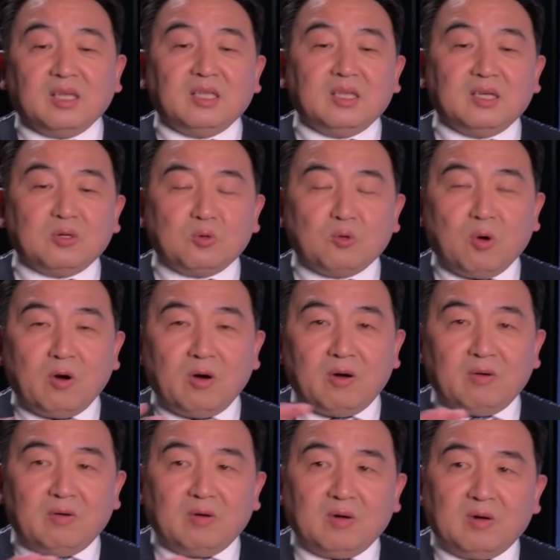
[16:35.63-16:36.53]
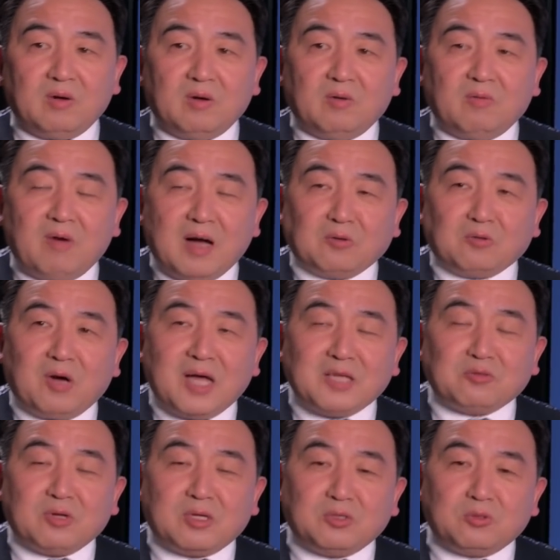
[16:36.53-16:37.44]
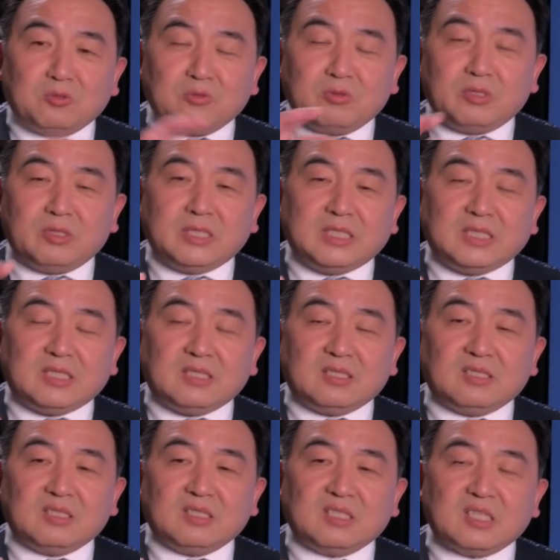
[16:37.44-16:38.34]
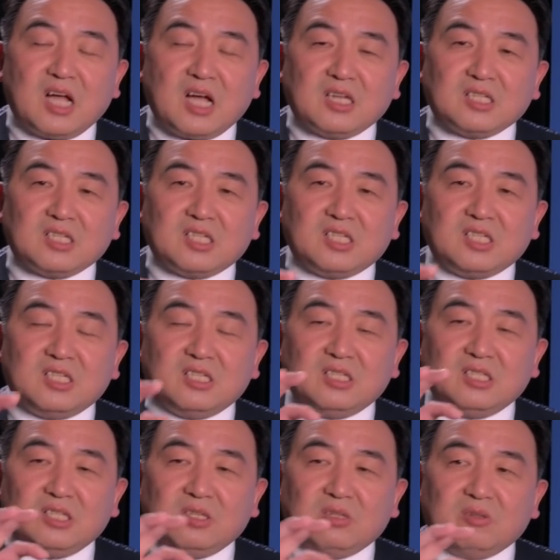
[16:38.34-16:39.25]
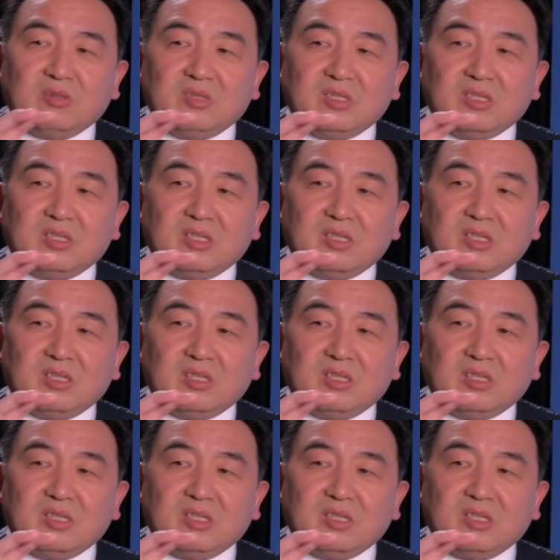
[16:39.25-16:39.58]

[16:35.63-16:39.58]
英国网络安全中心当时有